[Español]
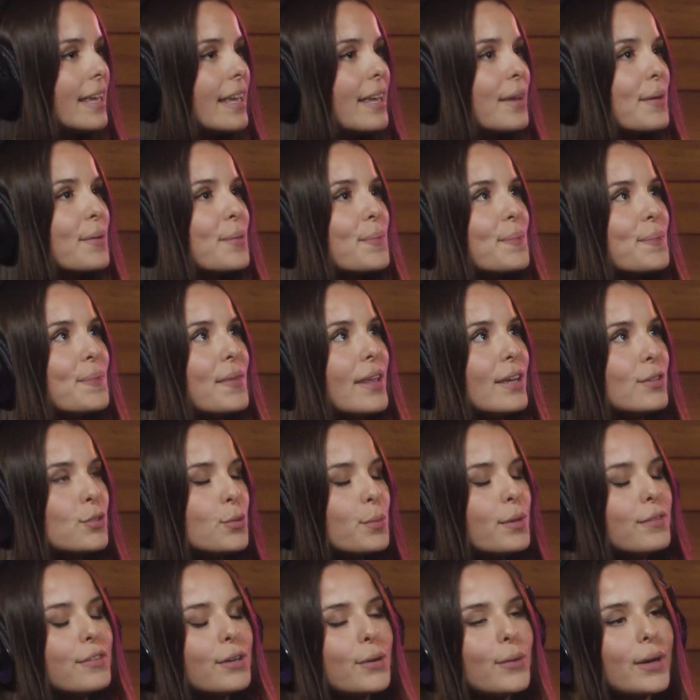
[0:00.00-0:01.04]
Y
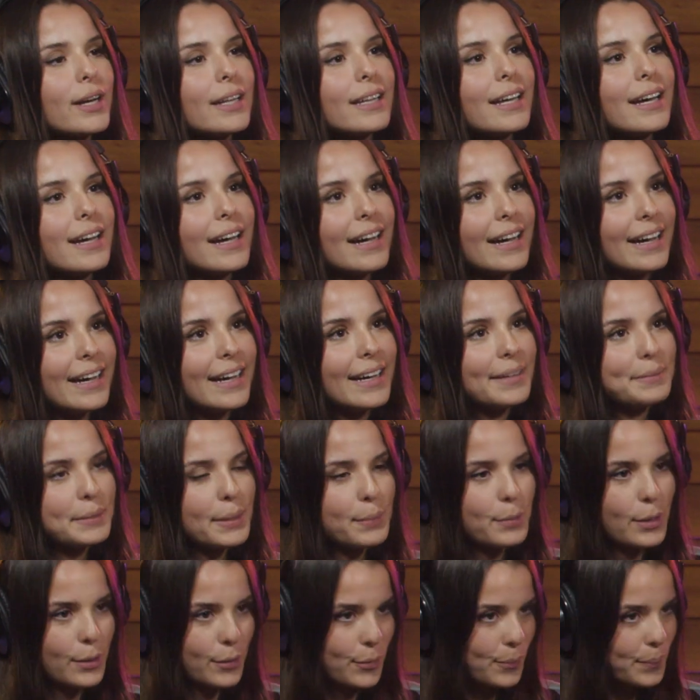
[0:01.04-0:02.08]
eso me recuerda,
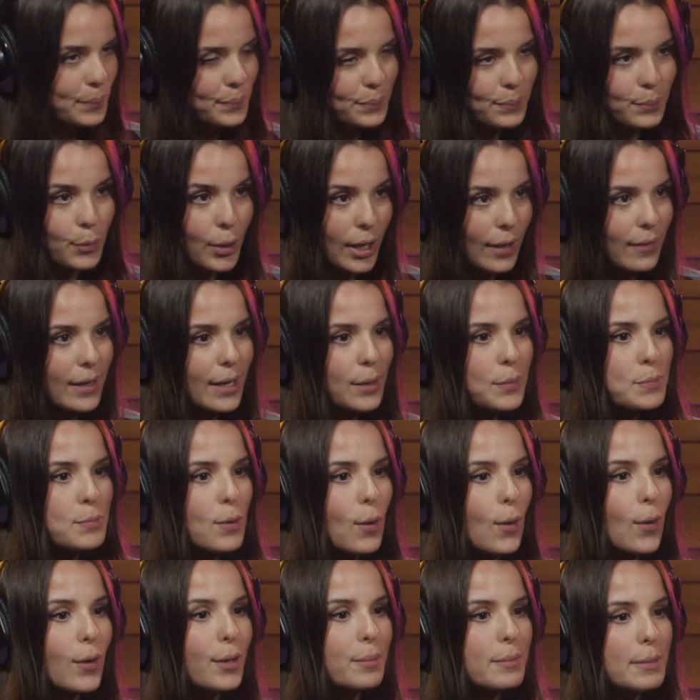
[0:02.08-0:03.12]
de, bueno, voy a hablar un
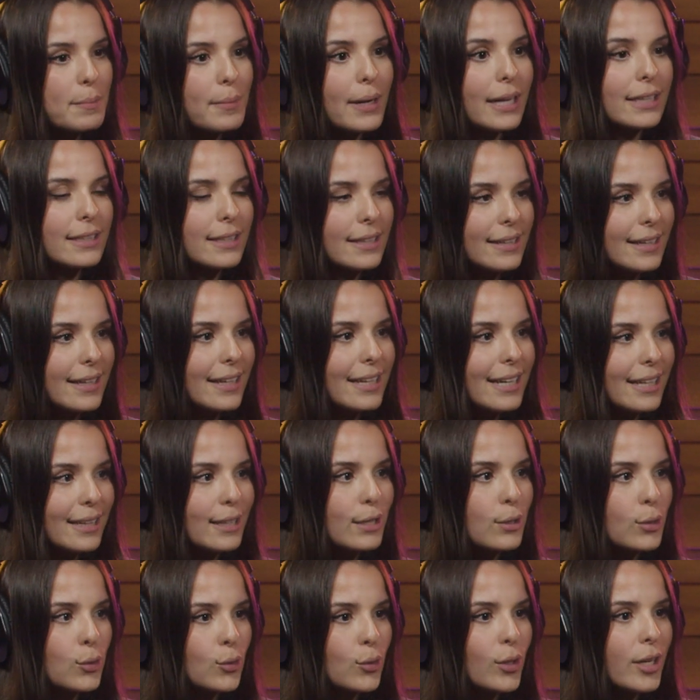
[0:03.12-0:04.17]
poco de mi práctica de
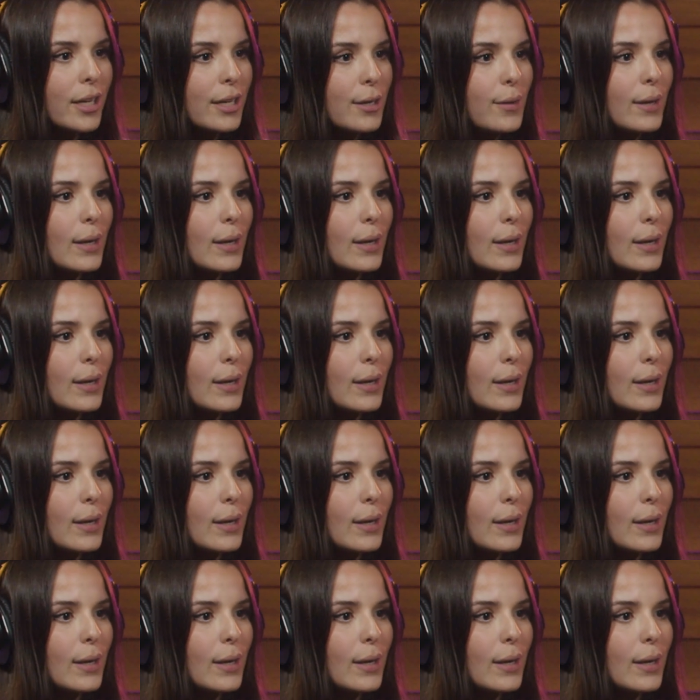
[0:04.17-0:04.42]
gratitud a